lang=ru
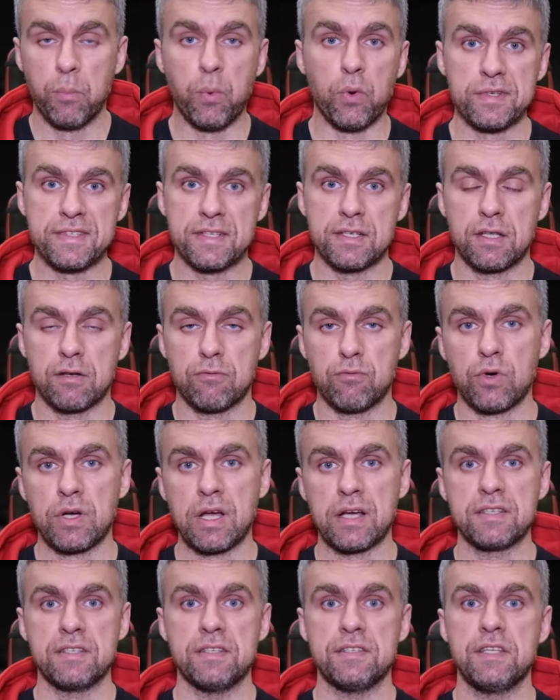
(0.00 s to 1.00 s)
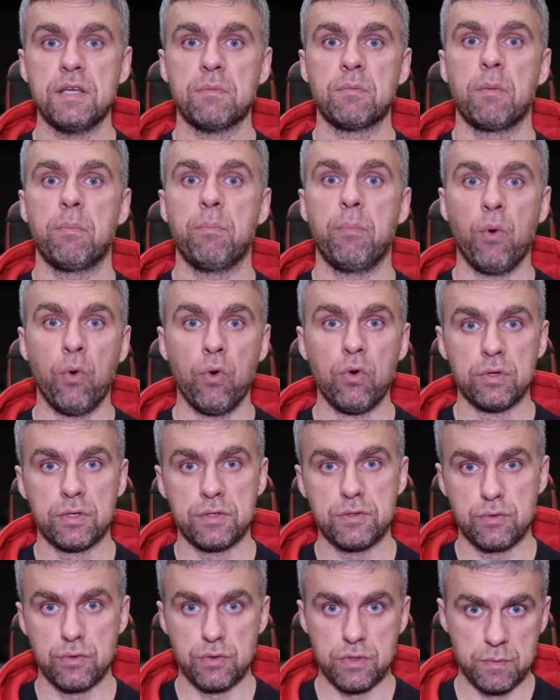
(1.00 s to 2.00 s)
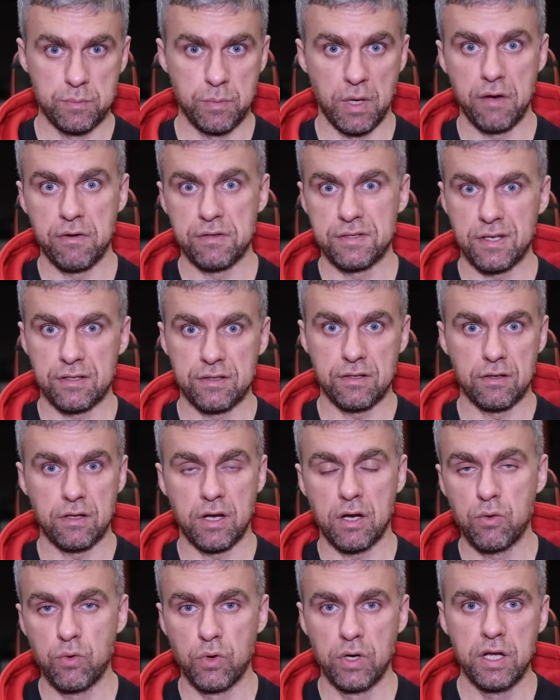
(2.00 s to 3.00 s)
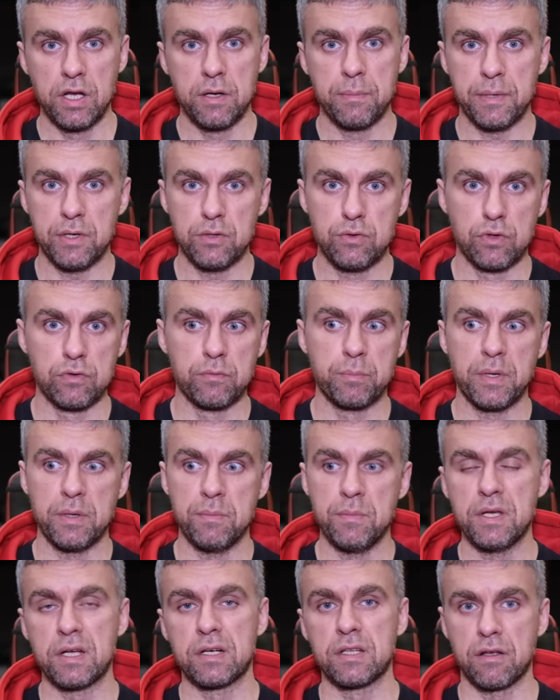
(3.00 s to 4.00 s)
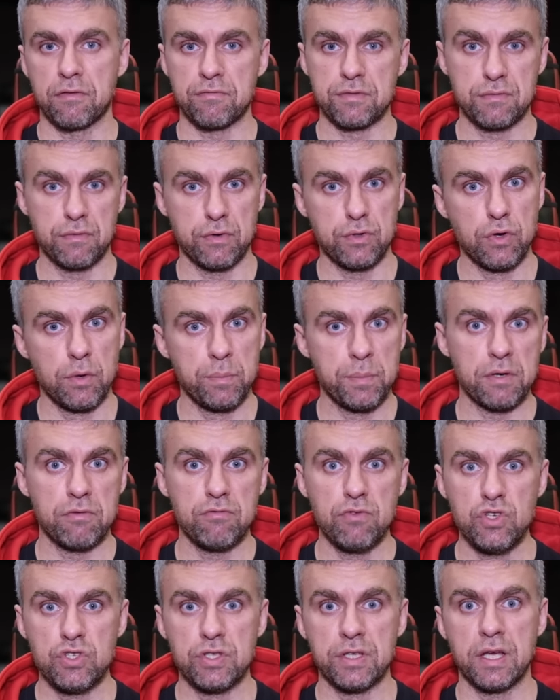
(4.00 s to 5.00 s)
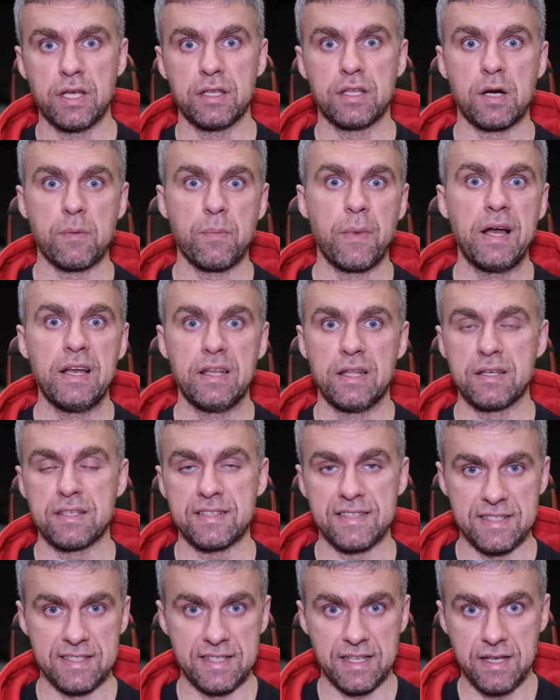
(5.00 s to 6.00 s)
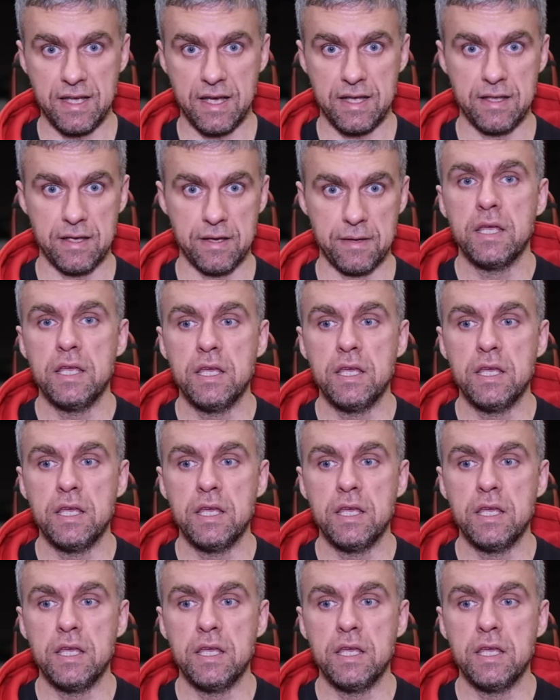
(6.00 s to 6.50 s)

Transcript: После того, как система полностью избавится алкоголя и придет примерно в свое первичное нормальное состояние.